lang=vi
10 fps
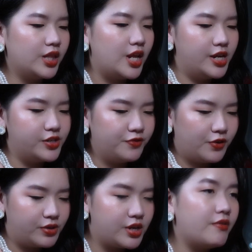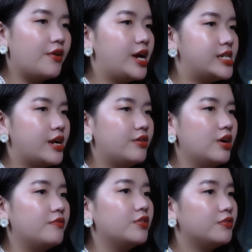cái tỷ lệ truffle cho vào đây sẽ rất
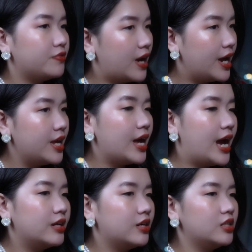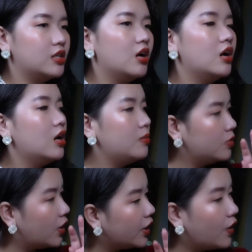là vừa phải ăn nó
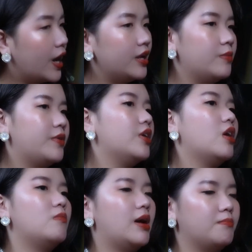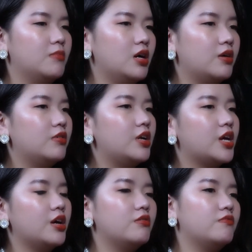thơm thoang thoảng nhưng mà nó không làm mất đi
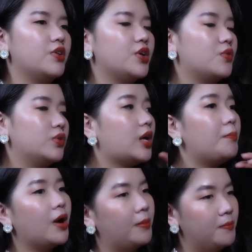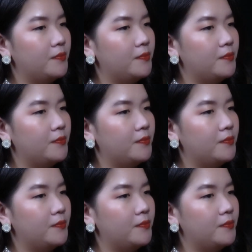cái hương vị của tôm hùm